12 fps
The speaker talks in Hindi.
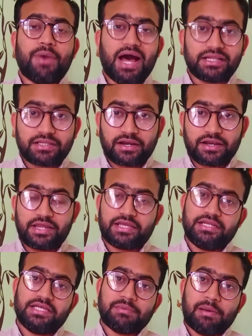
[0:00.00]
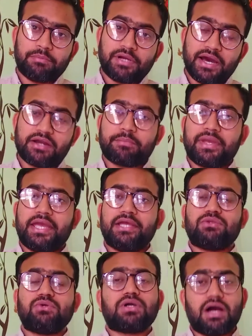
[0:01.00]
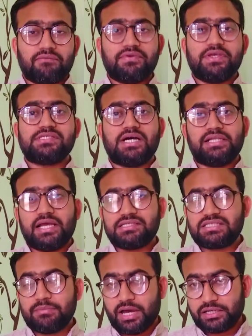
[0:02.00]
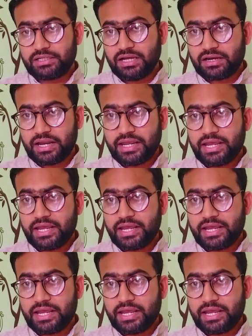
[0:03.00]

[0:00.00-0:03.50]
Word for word: बात करने के लिए जब हम घर पे हैं तो काफी ज्यादा इस्तेमाल कर रहे